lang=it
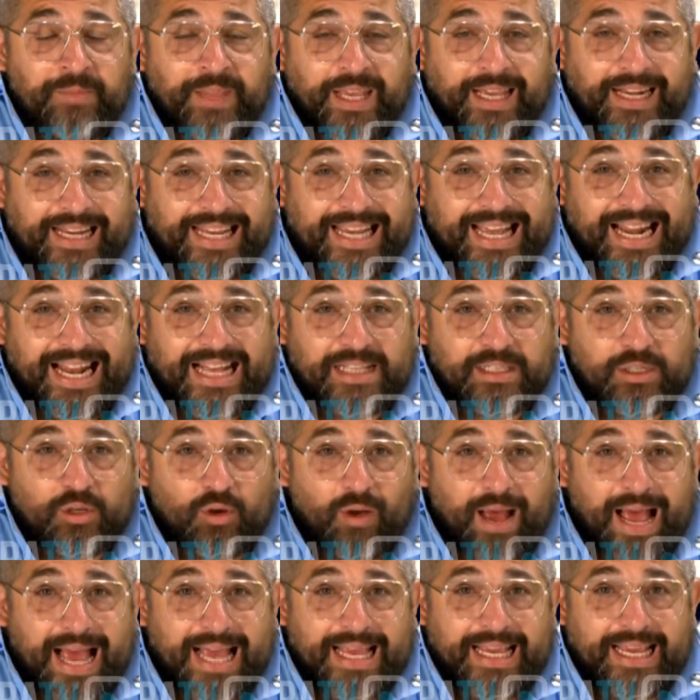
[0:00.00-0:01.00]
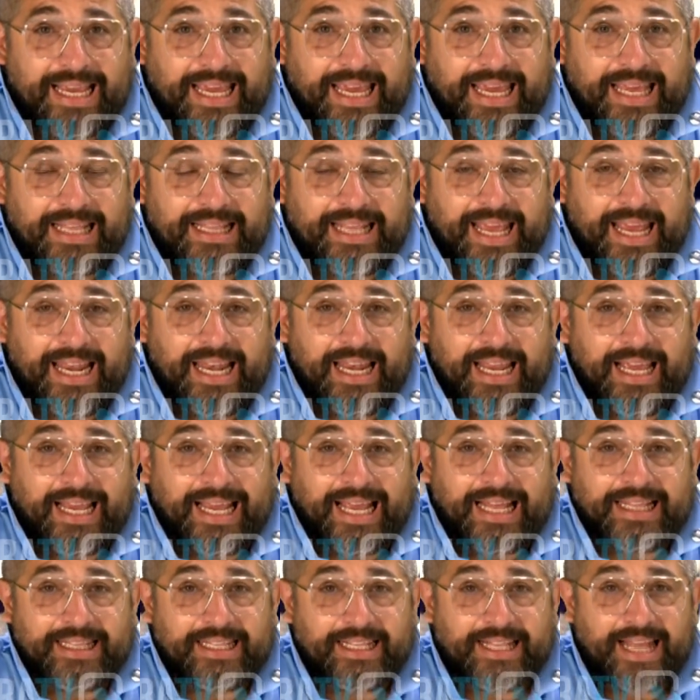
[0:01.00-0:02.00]
Ringrazio anche del
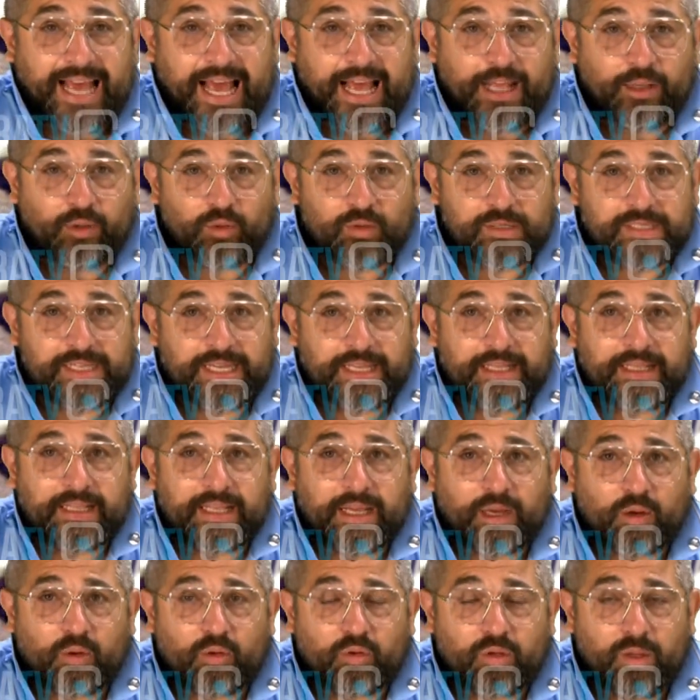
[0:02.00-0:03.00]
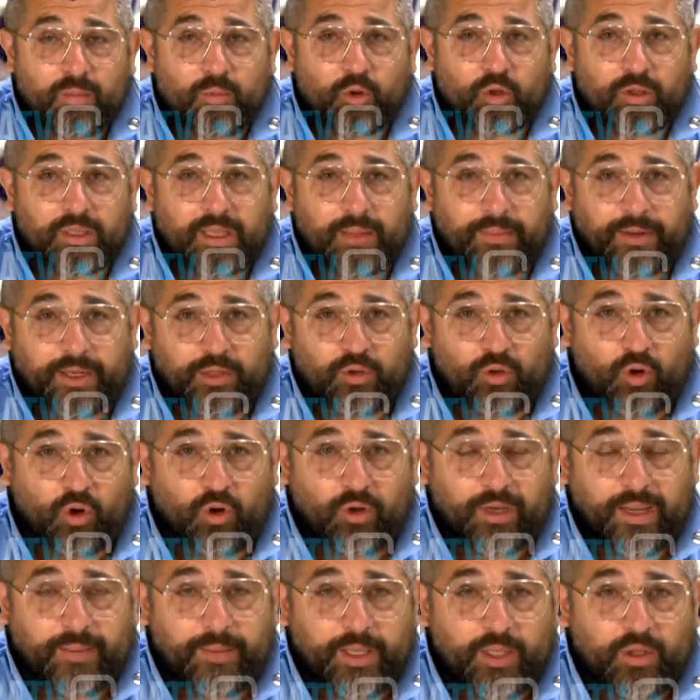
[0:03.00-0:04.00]
candidato sindaco di
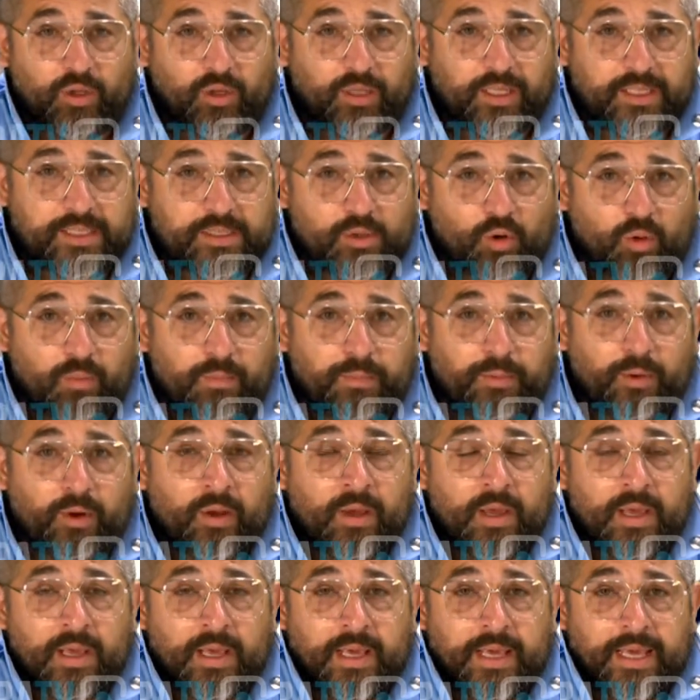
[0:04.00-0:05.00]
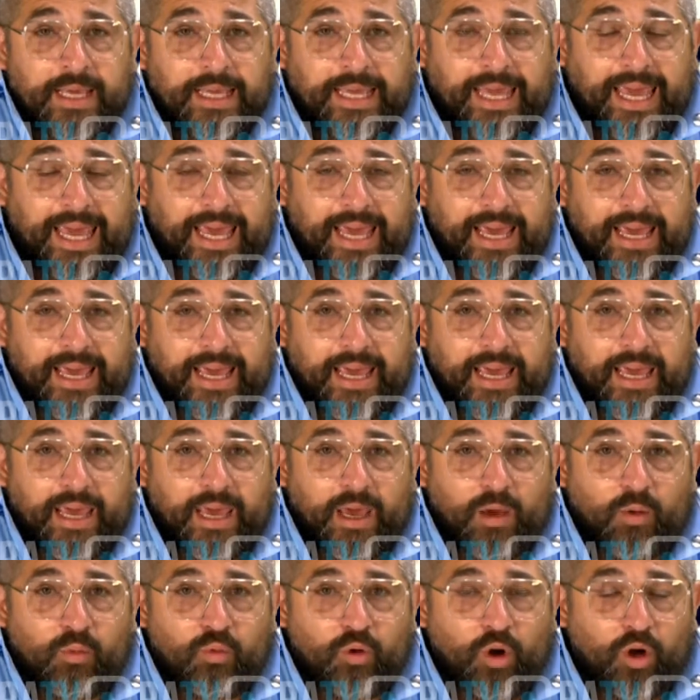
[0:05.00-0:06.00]
Monteprandone, Midio del Sompo, che è
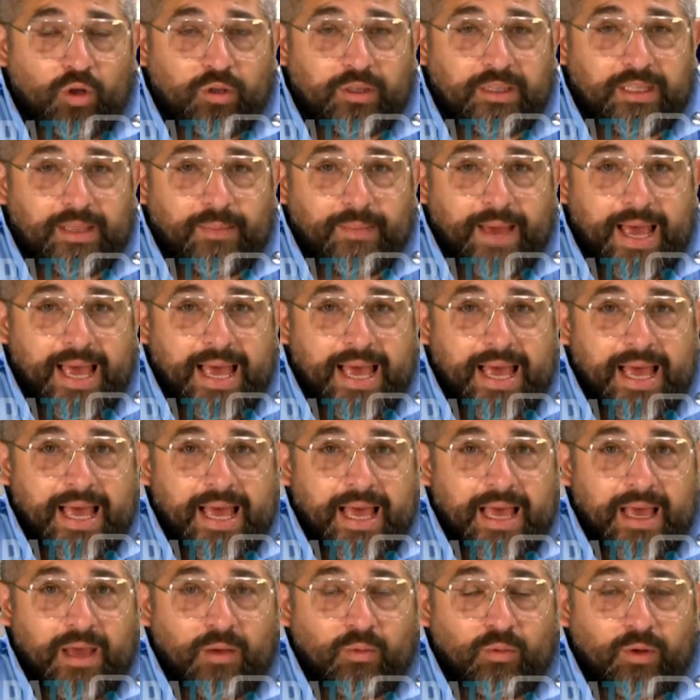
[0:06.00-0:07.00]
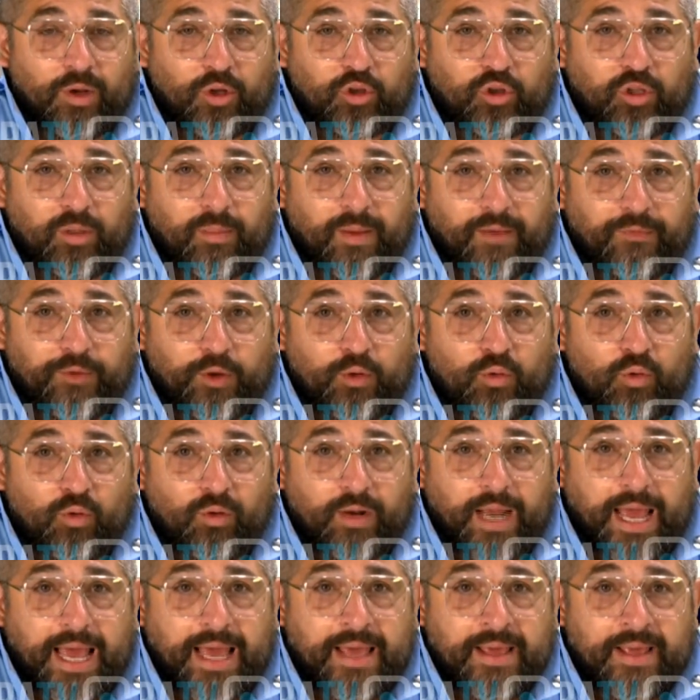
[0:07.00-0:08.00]
un'ottima, un'ottima
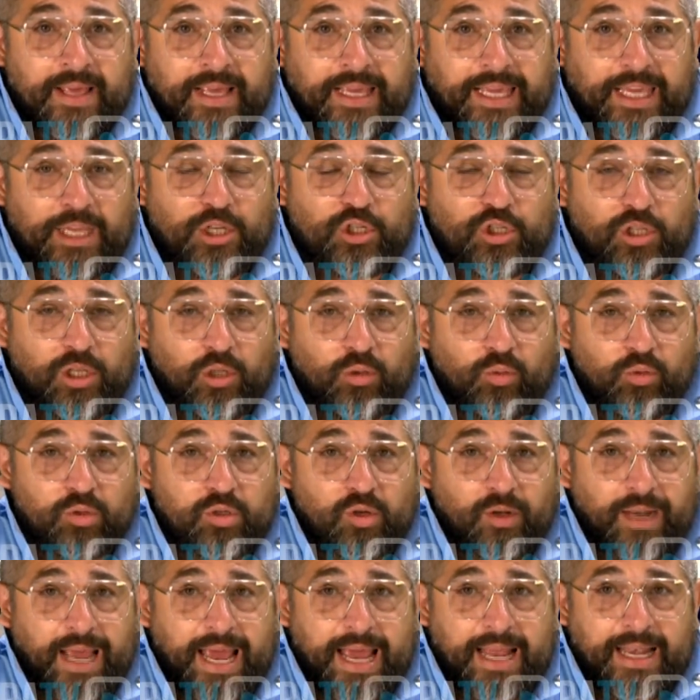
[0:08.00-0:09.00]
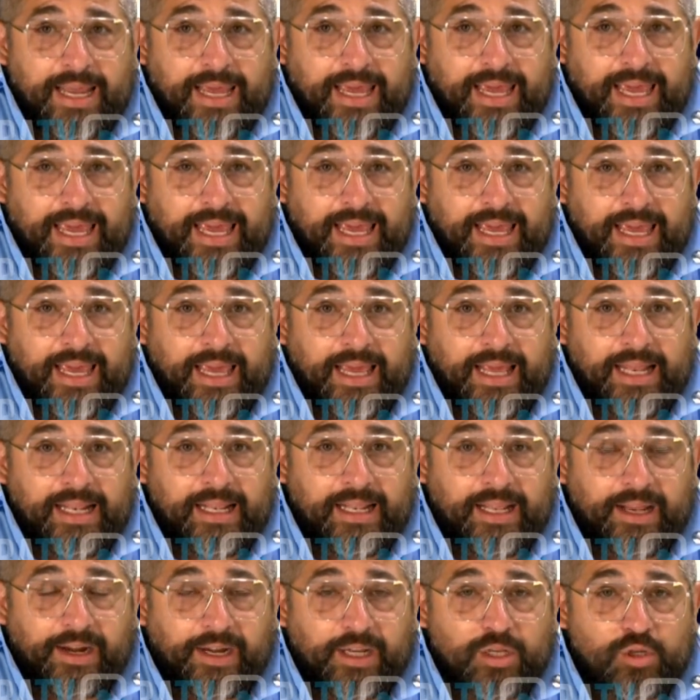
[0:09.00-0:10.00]
figura istituzionale e
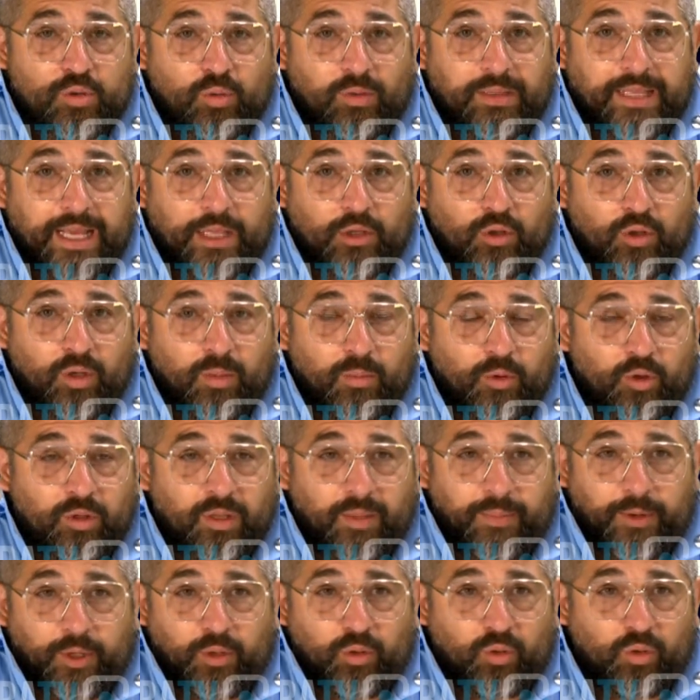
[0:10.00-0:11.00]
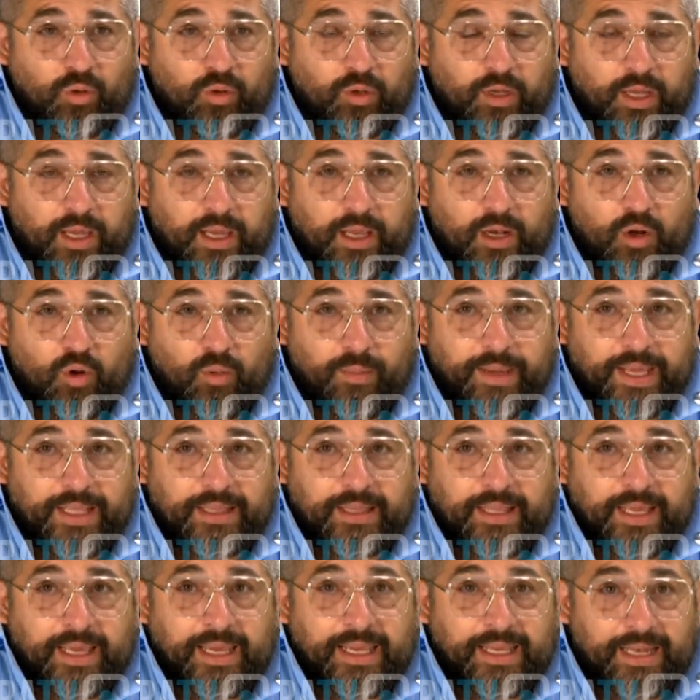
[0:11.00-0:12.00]
il risultato di Monteprandone lo
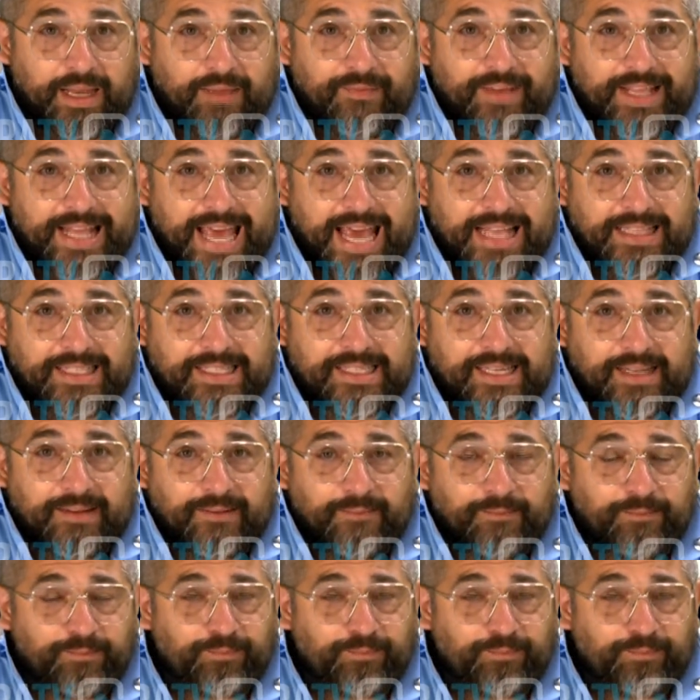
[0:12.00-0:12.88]
mette in evidenza.